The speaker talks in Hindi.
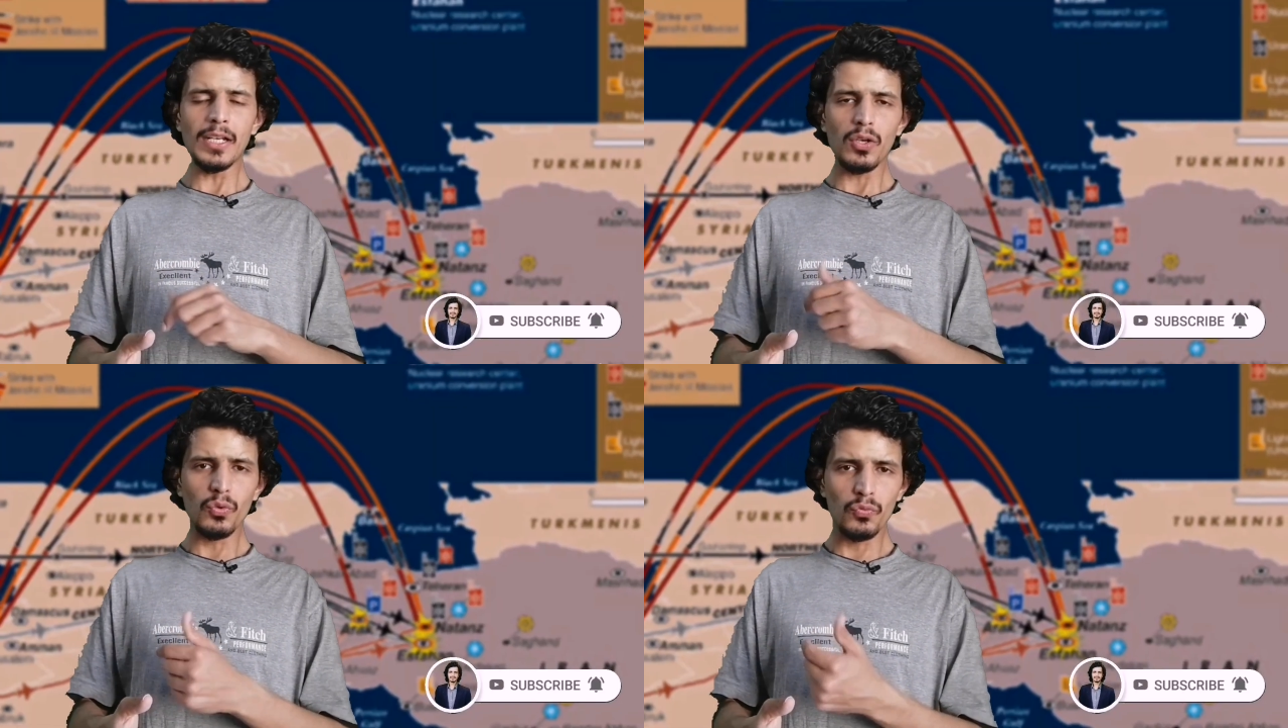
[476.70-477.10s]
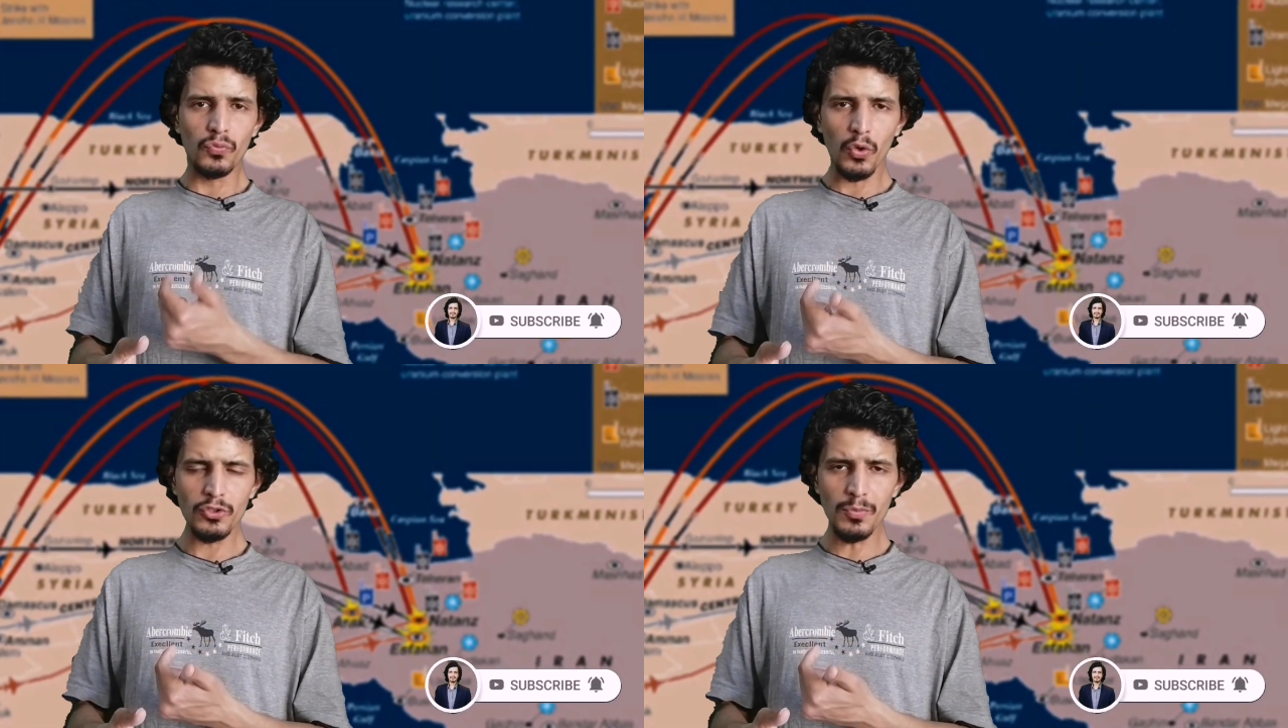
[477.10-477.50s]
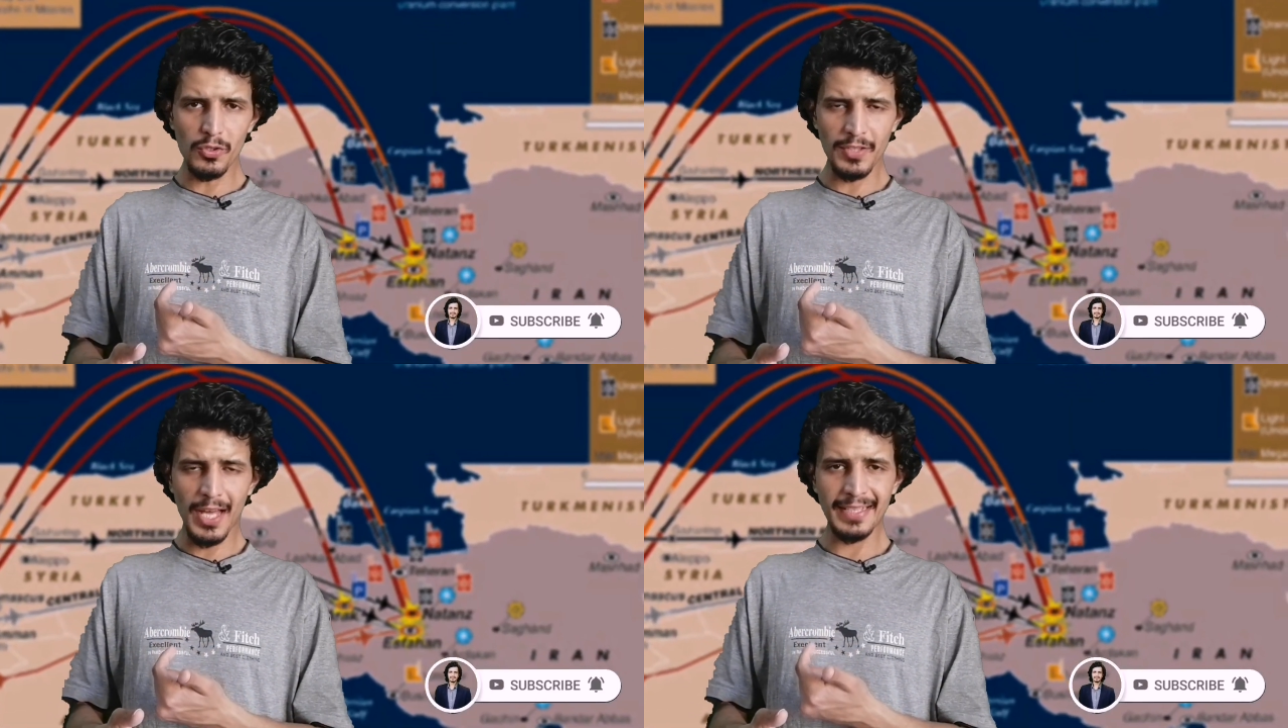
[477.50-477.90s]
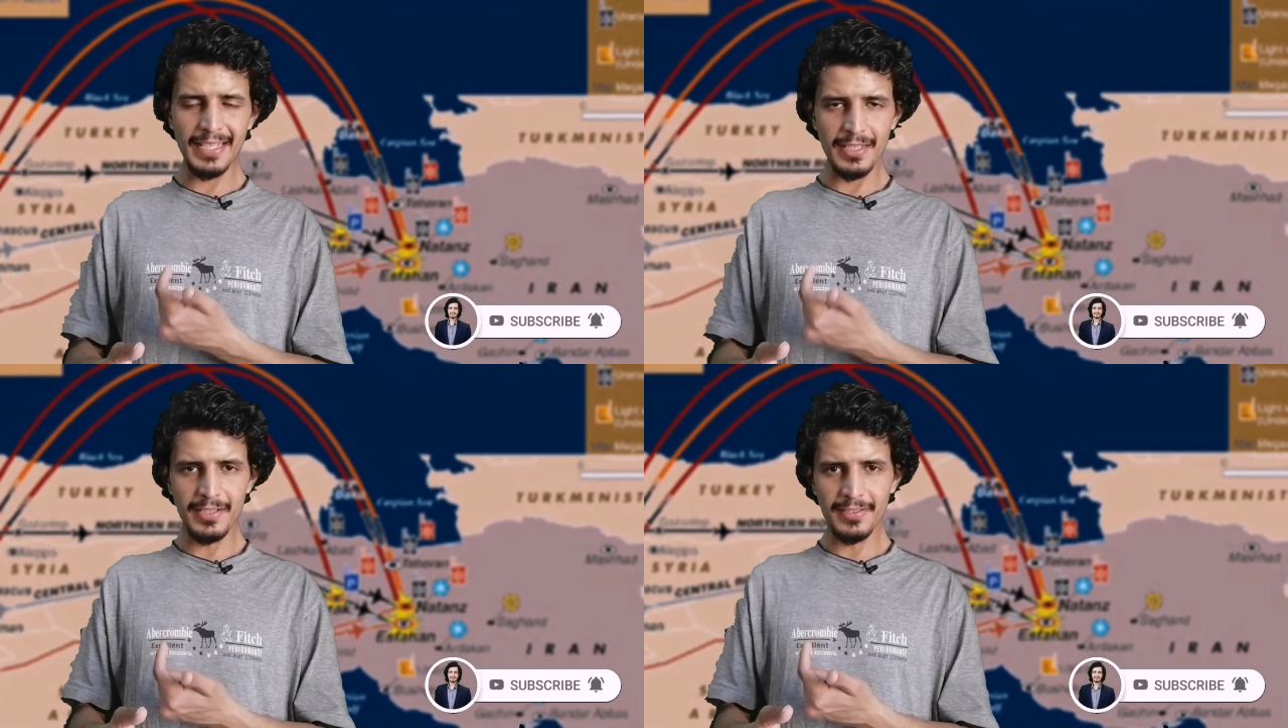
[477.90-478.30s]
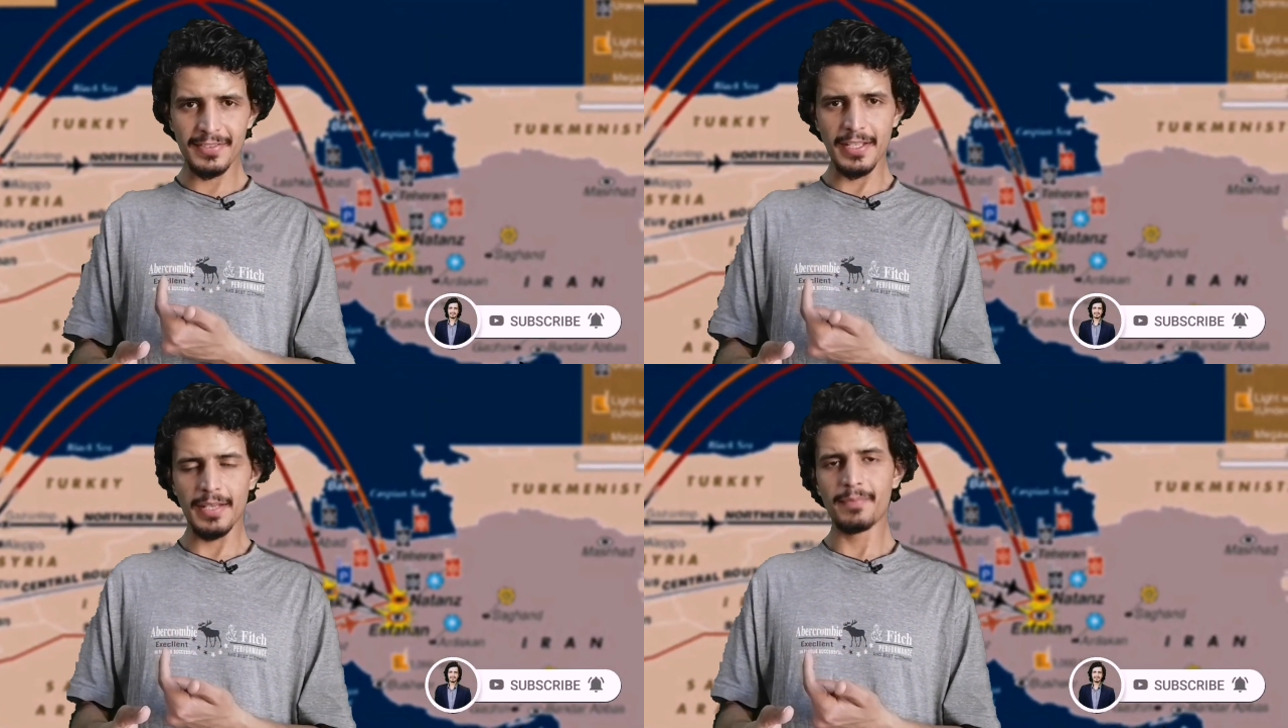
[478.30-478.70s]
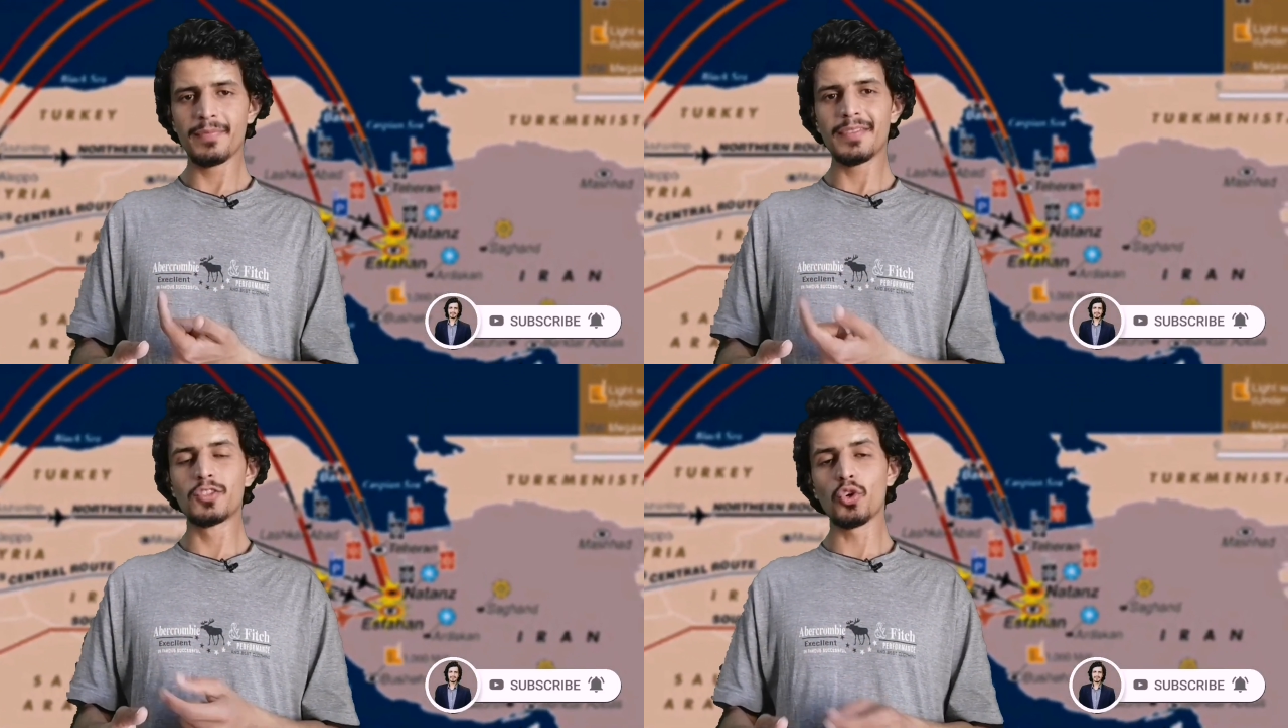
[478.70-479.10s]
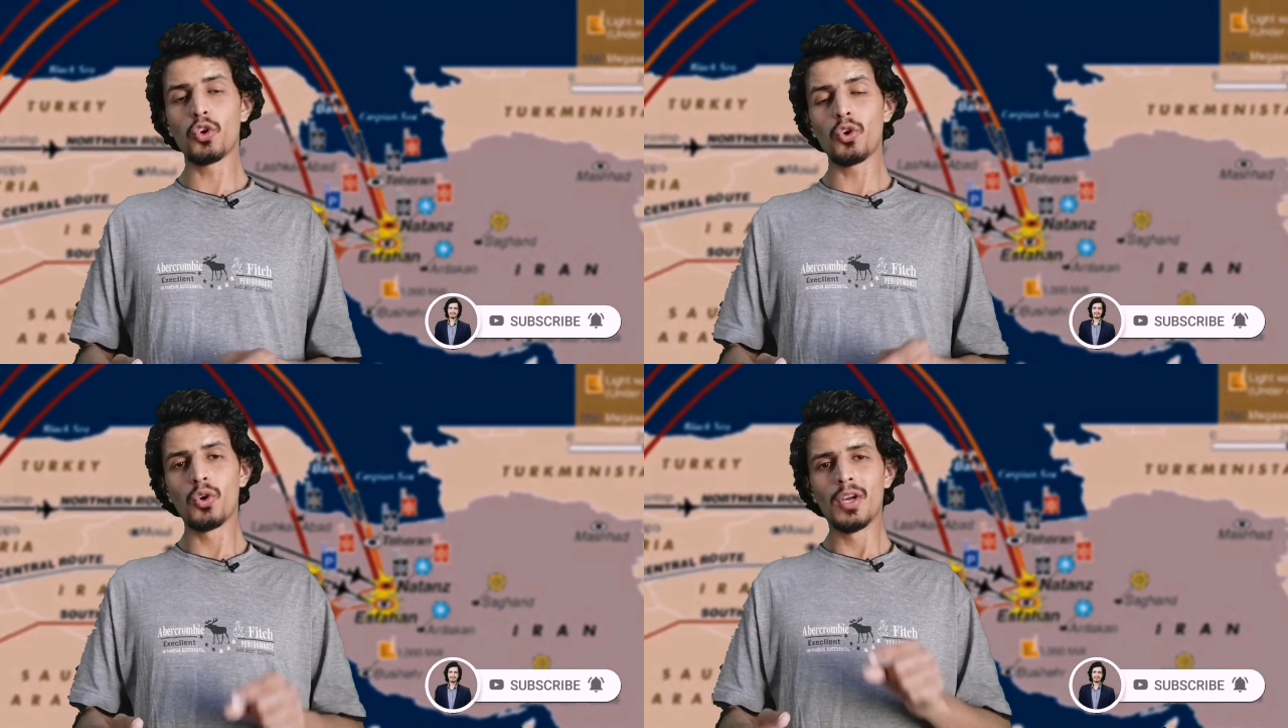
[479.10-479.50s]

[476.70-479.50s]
यानी वो जो मोसाद के एजेंट्स थे जो